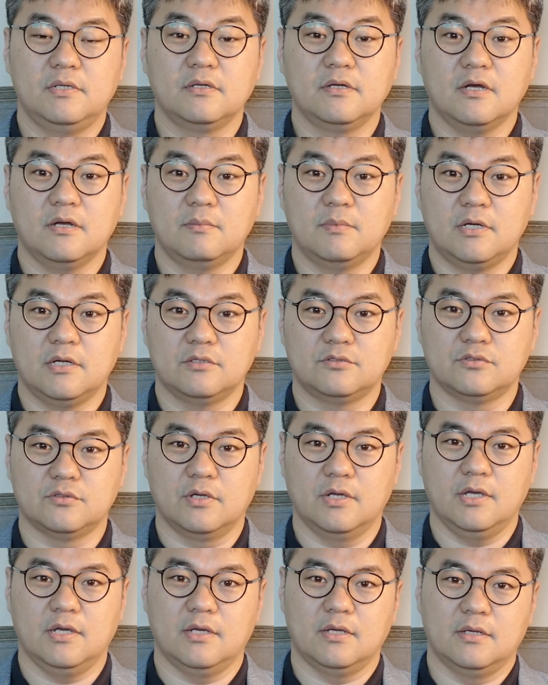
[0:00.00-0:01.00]
카메라
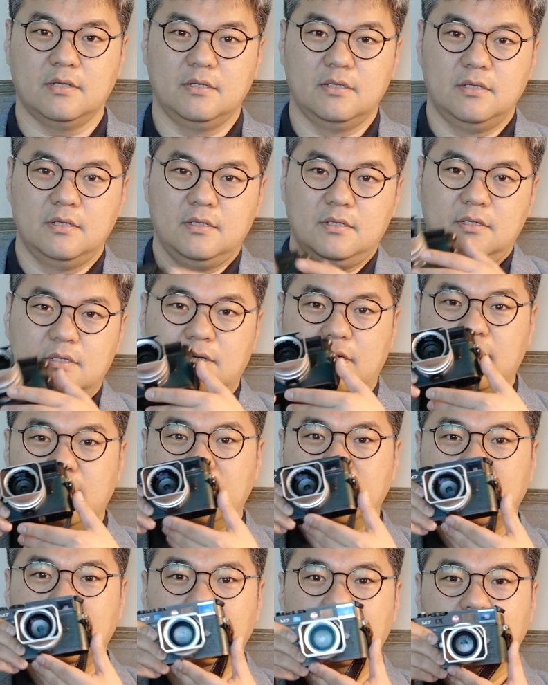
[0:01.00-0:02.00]
중에
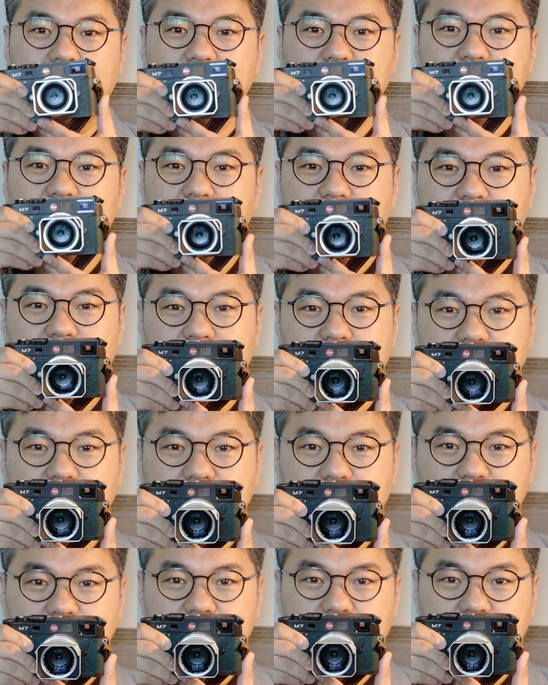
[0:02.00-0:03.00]
라이카 엠 세븐에
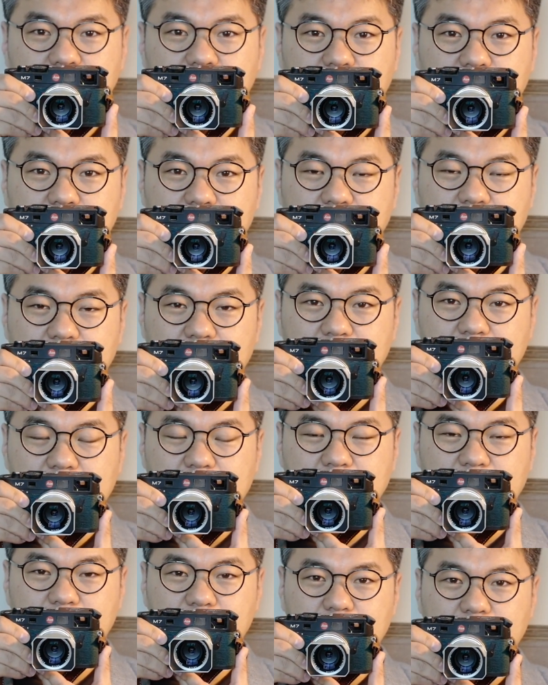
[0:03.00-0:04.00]
대해서 한번
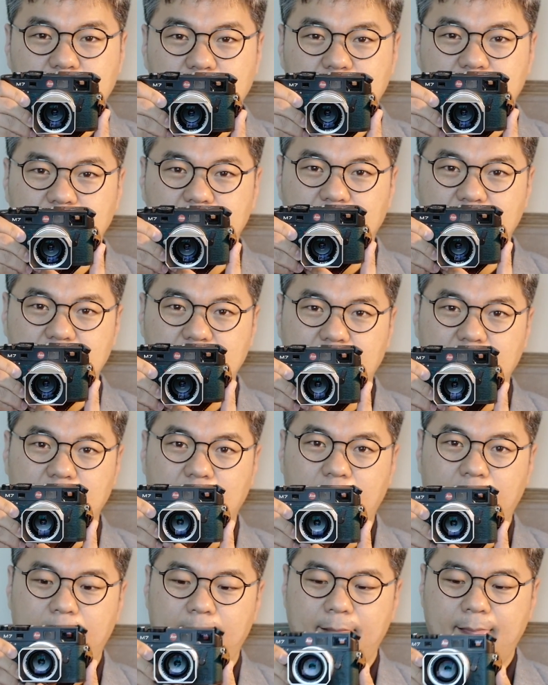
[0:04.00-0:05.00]
이야기를 해보려고 합니다.
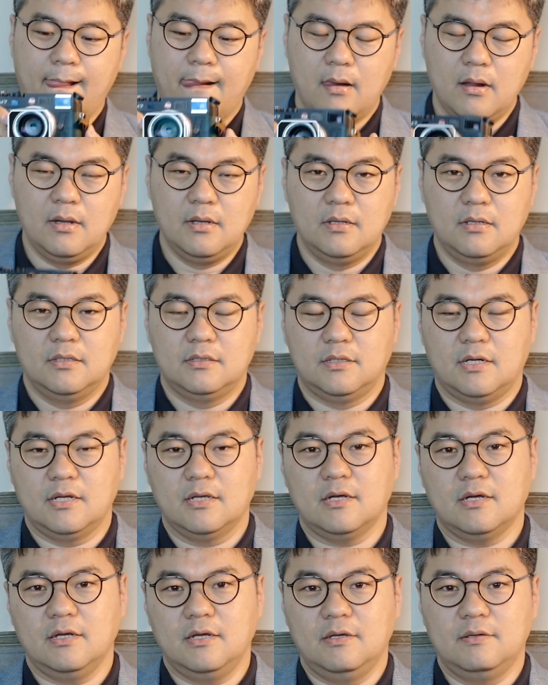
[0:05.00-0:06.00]

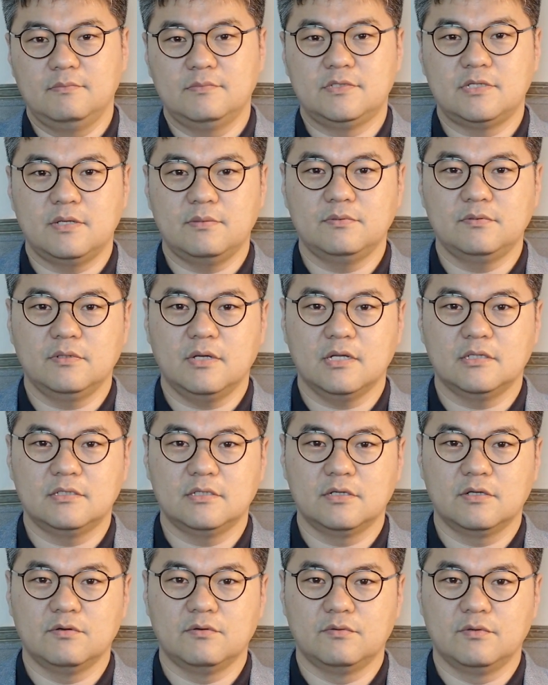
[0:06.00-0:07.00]
라이카 엠 세븐
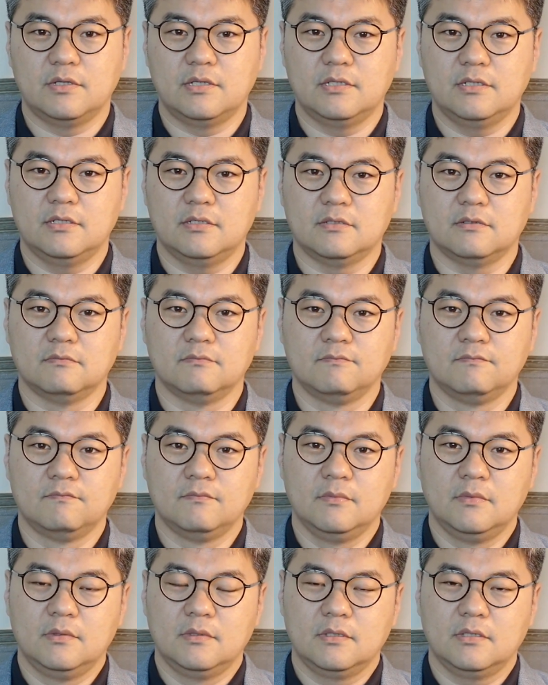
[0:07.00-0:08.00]
같은 경우에는
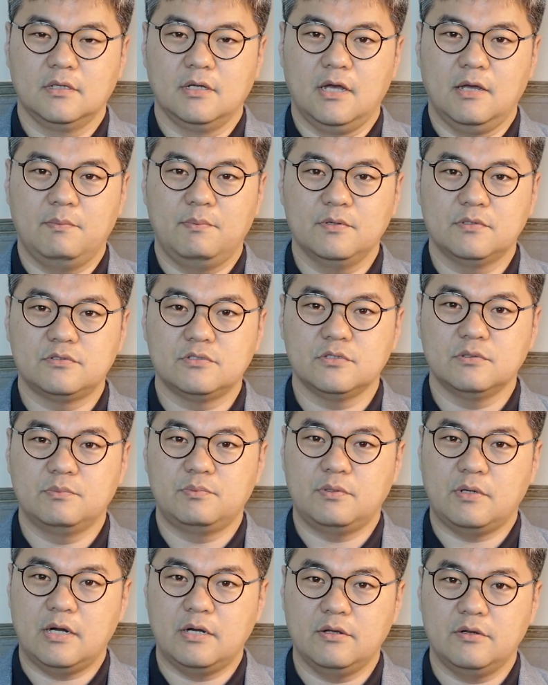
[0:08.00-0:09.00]
그 Aperture
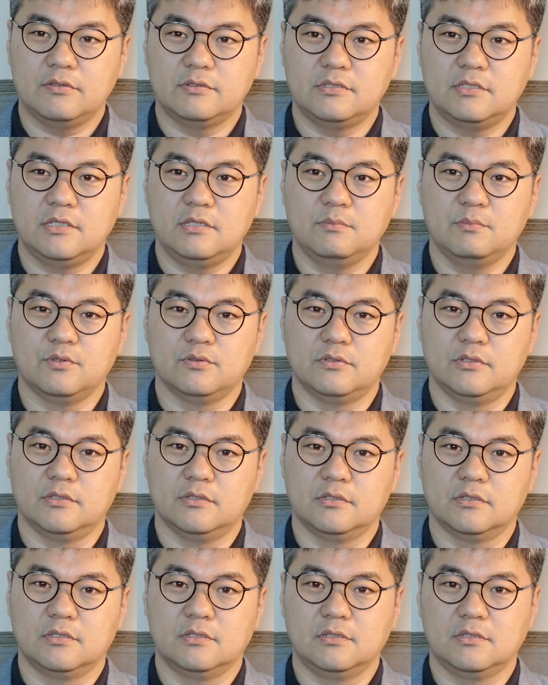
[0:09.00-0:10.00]
Priority
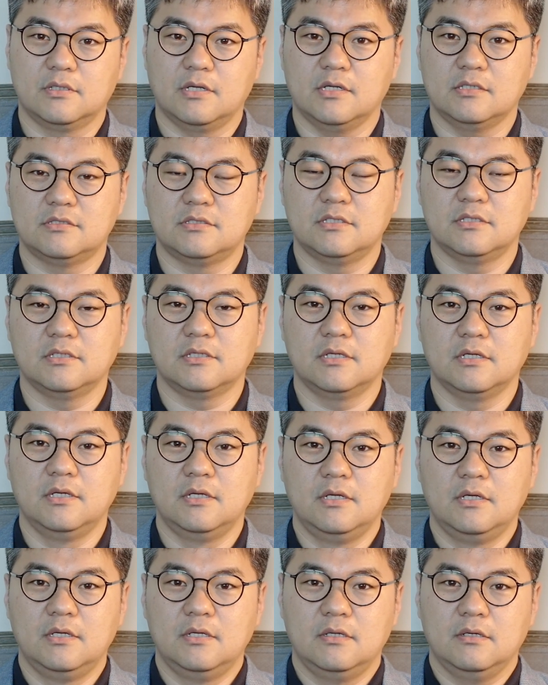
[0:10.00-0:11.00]
모드, 그러니까 즉
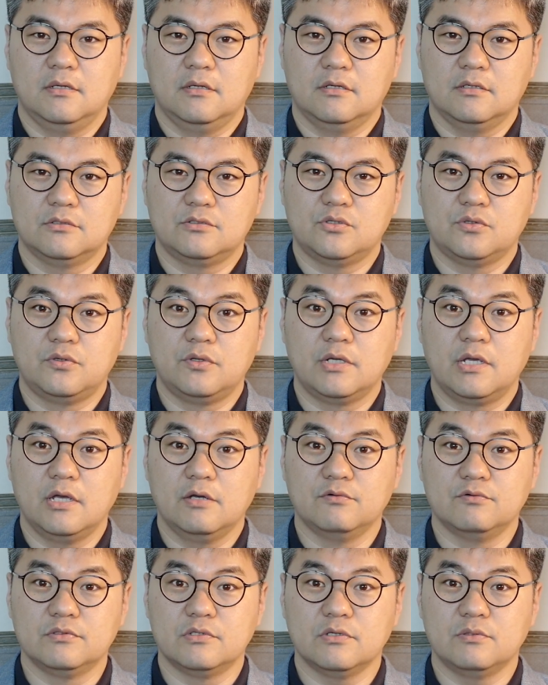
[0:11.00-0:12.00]
어,
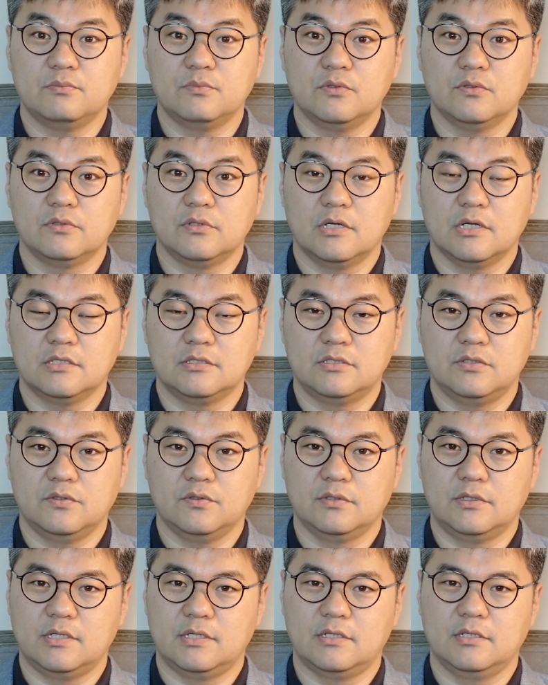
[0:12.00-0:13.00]
조리개 우선 모드가
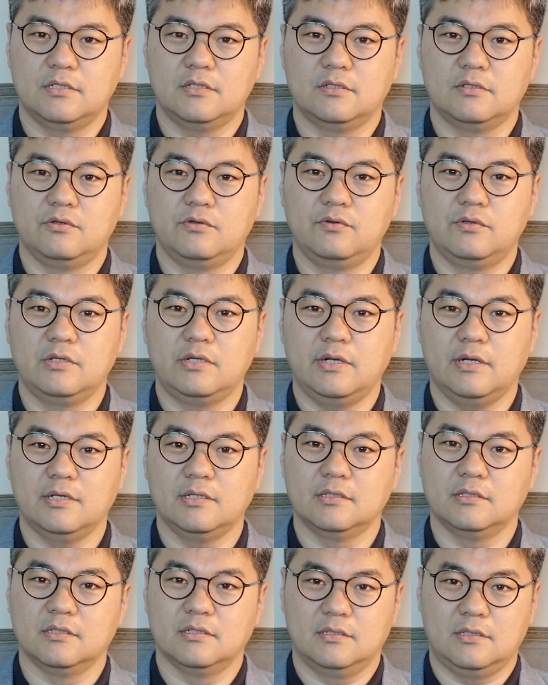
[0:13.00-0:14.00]
지원되는
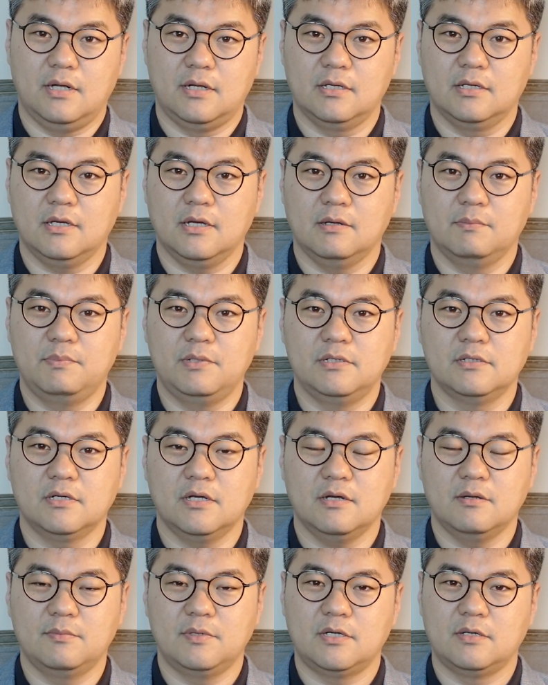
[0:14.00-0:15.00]
유일한 라이카 필름
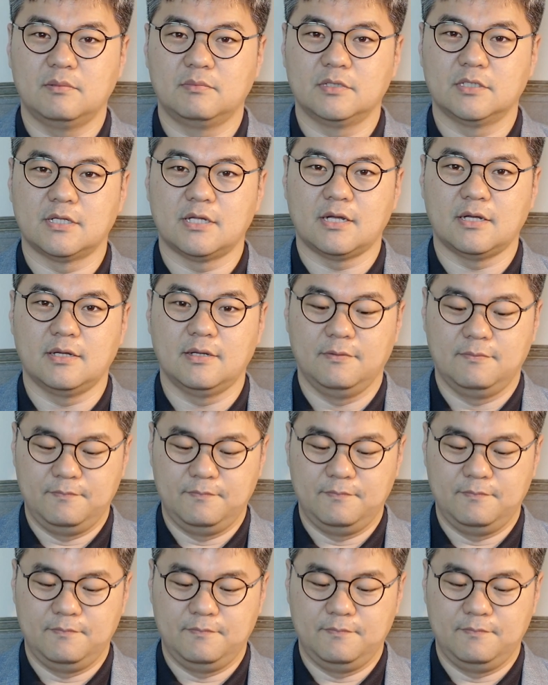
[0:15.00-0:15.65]
카메라입니다.